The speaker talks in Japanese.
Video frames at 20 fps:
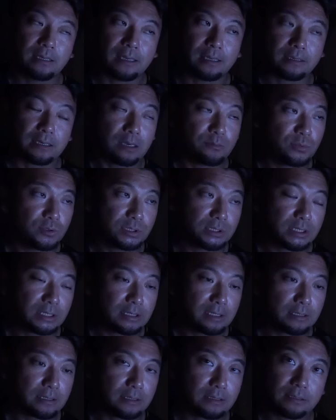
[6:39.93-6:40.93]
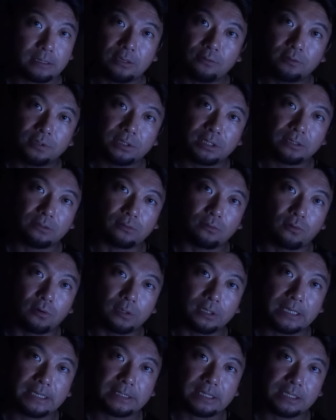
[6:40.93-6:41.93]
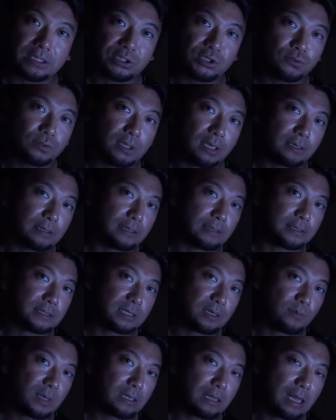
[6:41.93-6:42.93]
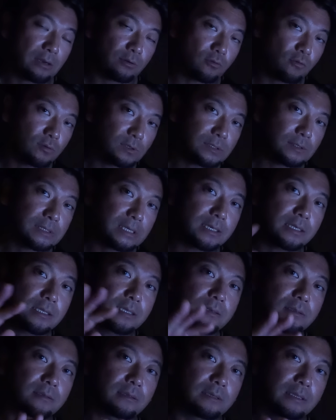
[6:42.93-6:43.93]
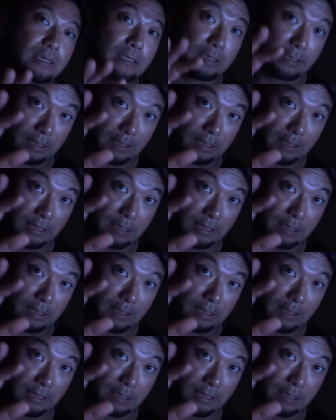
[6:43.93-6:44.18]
えー、カンボジアで日本人の詐欺集団が捕ま、あの拘束されてるって